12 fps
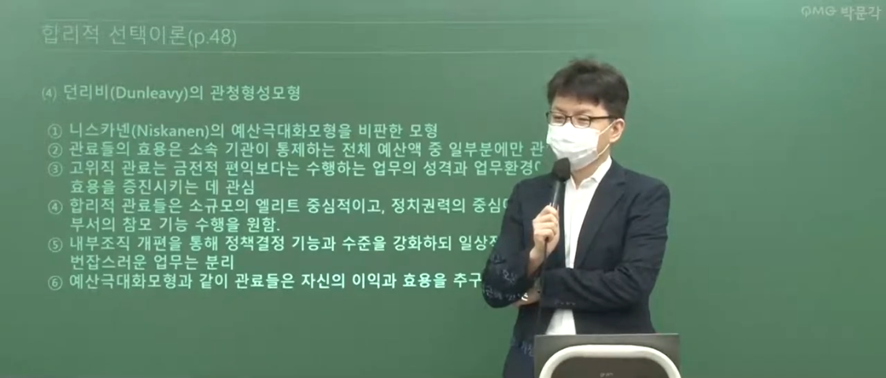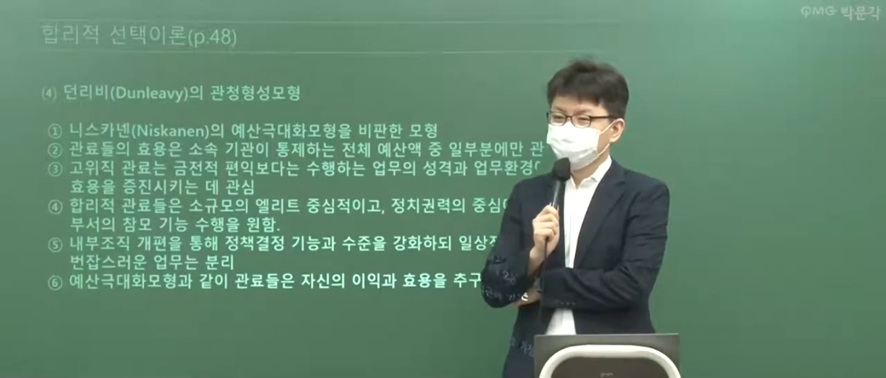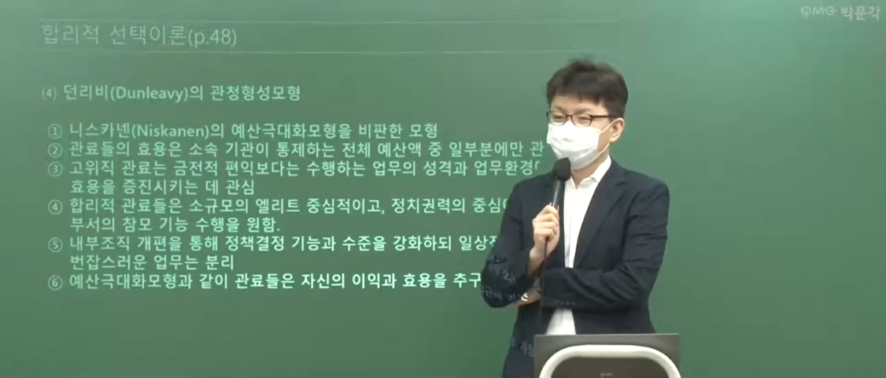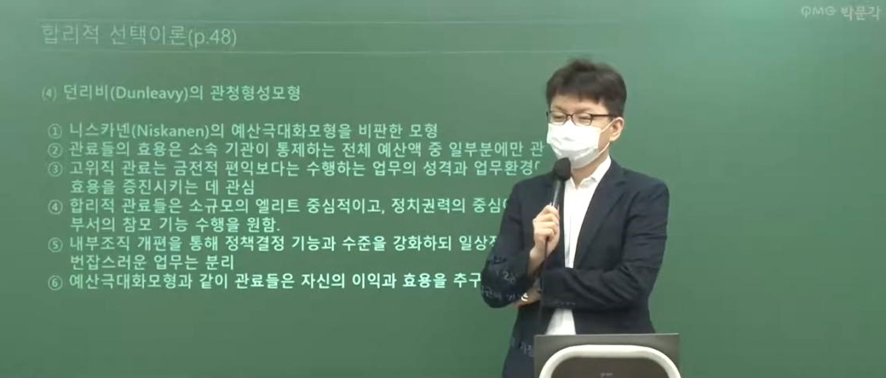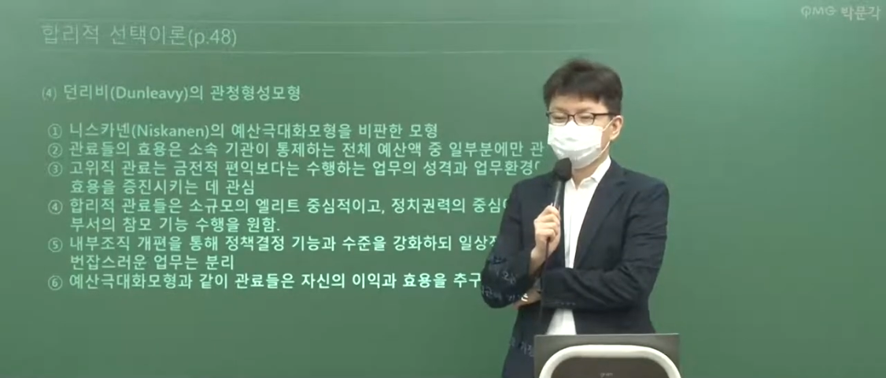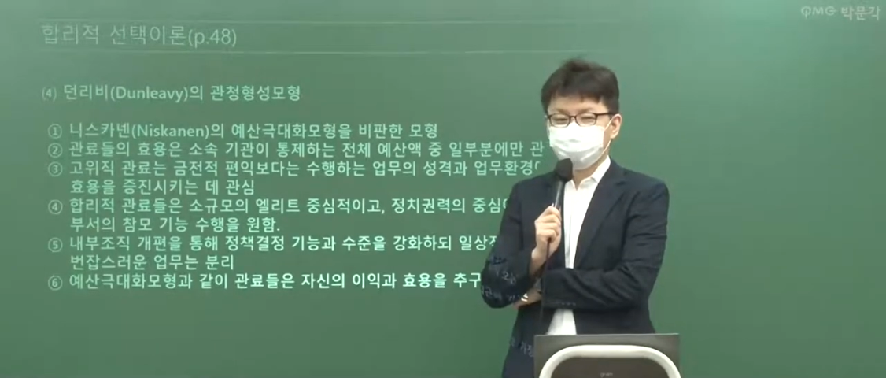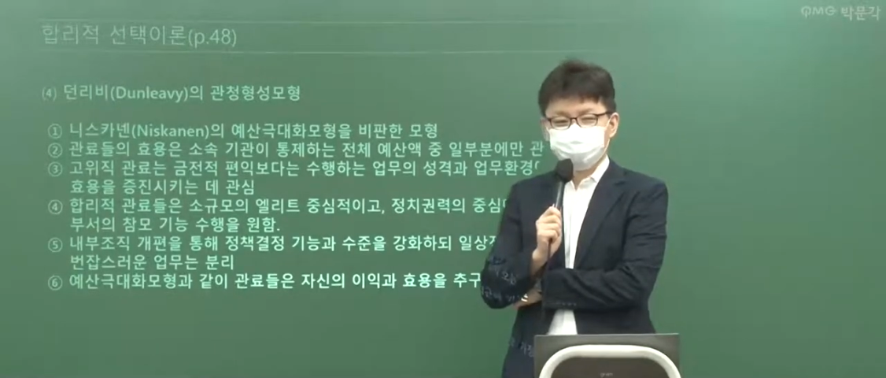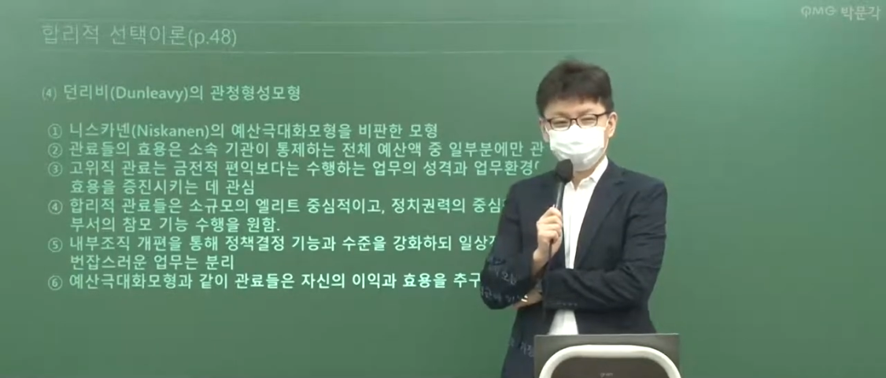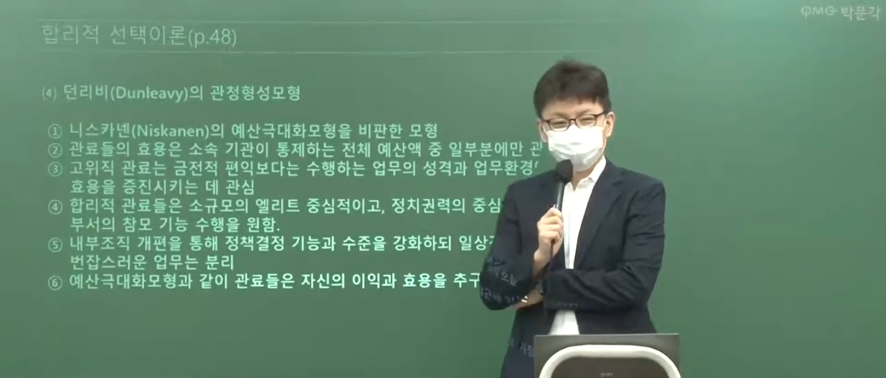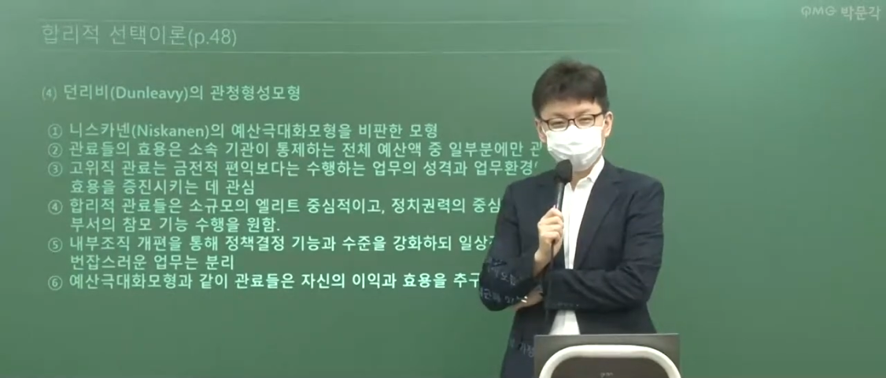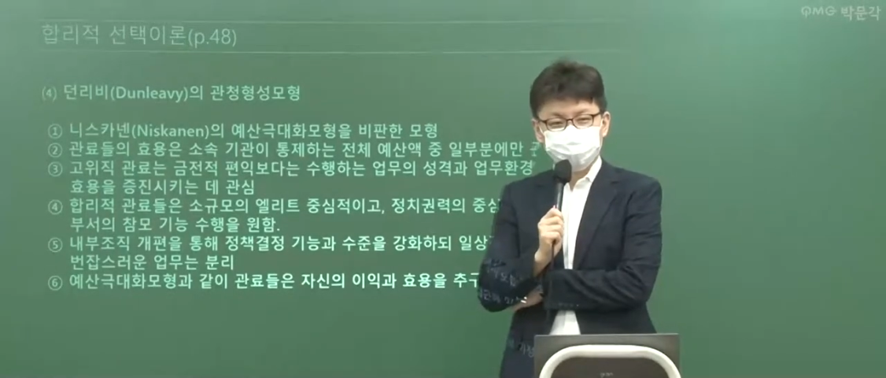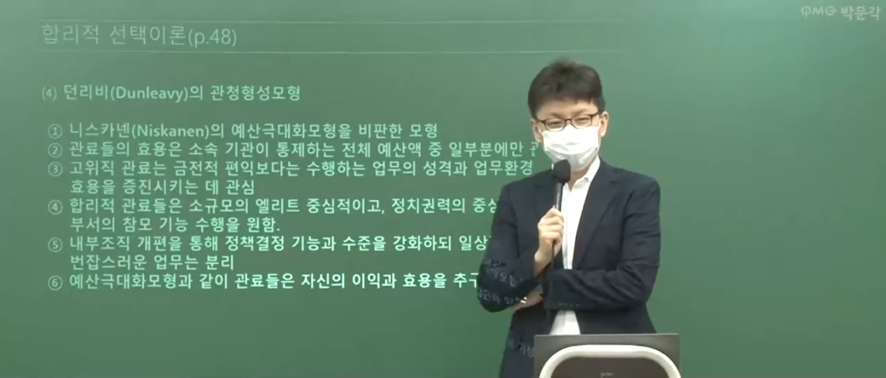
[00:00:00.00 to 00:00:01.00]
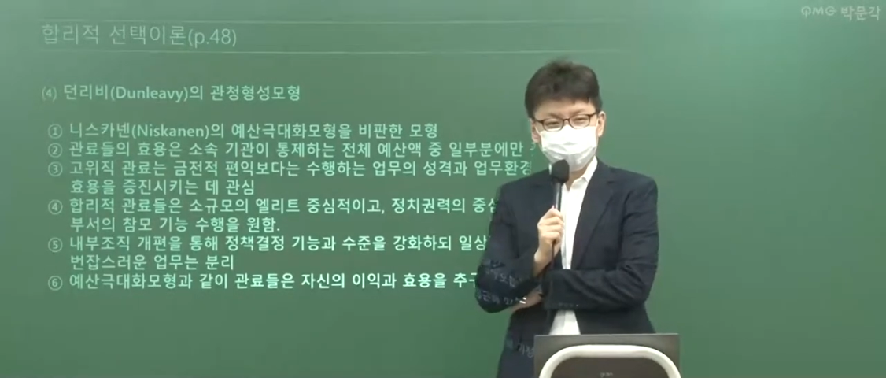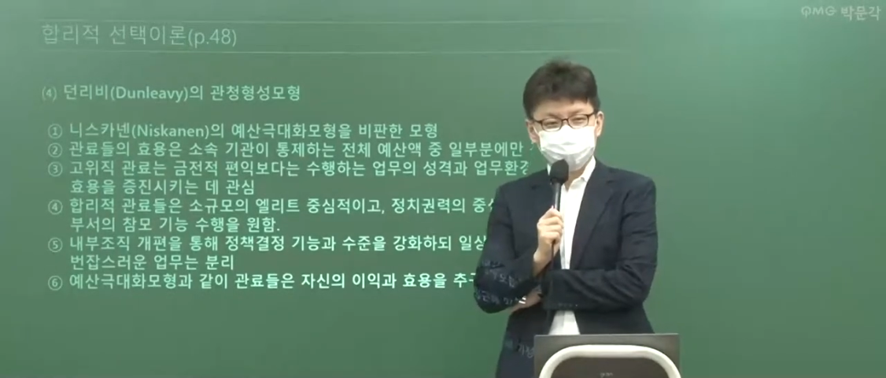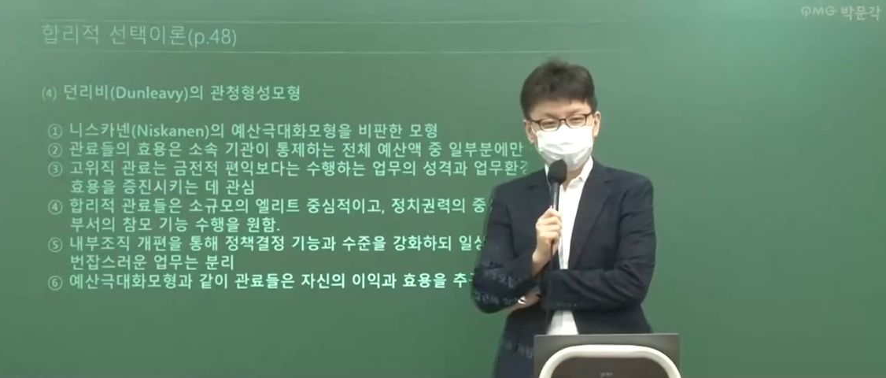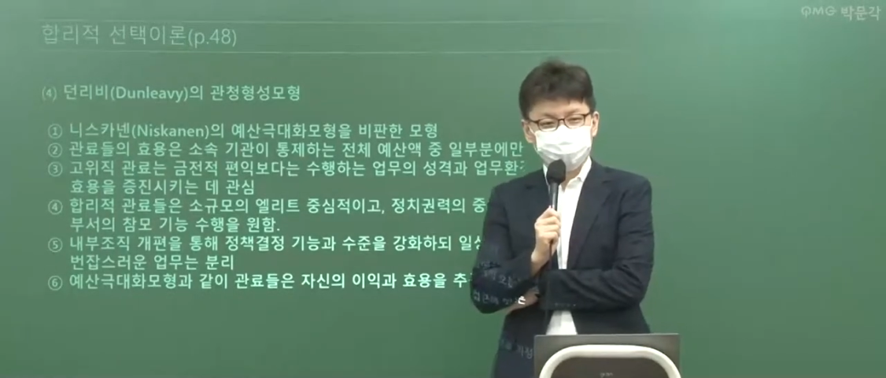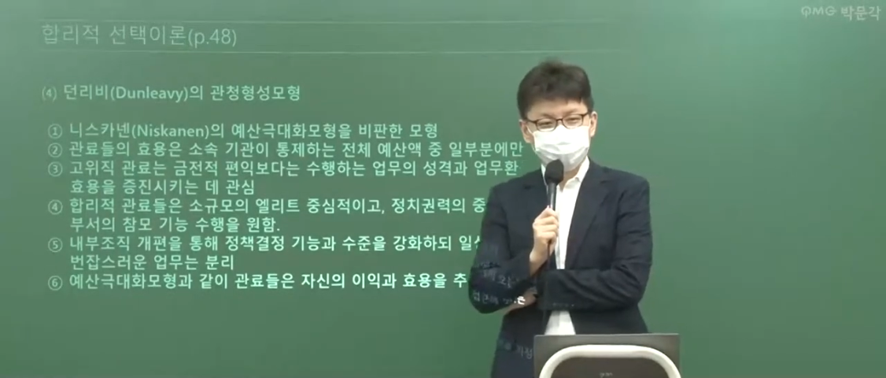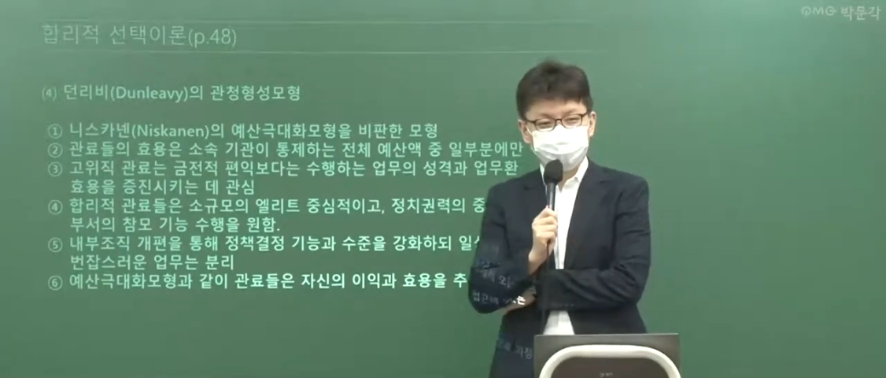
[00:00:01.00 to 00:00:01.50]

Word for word: 확실하게 그